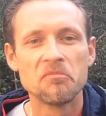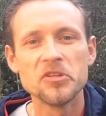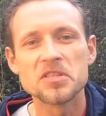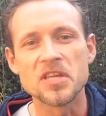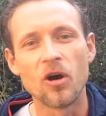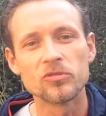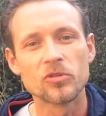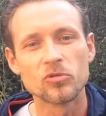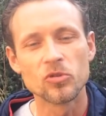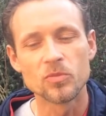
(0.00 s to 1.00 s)
wie der Zaun
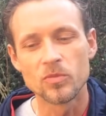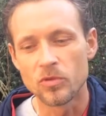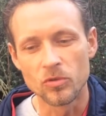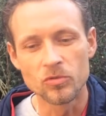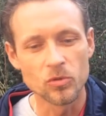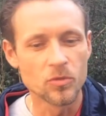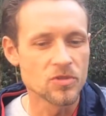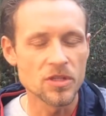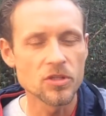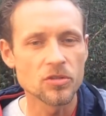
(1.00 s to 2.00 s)
rund um, rund um
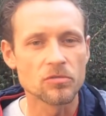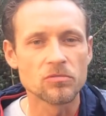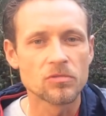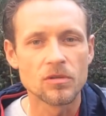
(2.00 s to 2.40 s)
uns ist und,